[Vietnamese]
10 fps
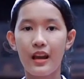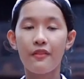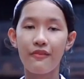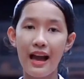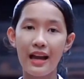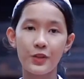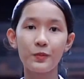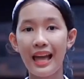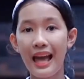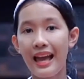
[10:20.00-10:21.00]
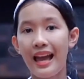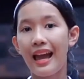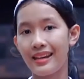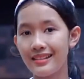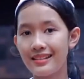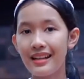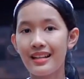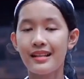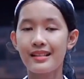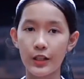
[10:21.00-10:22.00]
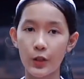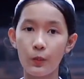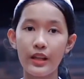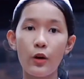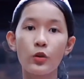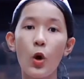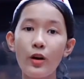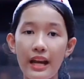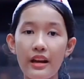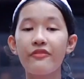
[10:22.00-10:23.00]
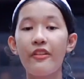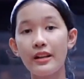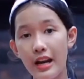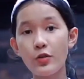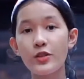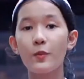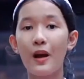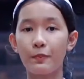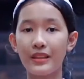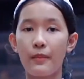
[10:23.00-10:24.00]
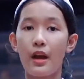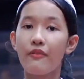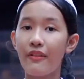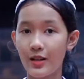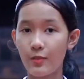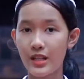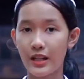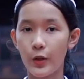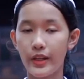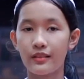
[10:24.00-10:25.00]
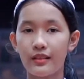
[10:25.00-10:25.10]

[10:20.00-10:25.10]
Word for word: Và chúng ta hãy hứa sẽ cùng nhau cố gắng phấn đấu trong học tập và trong rèn luyện,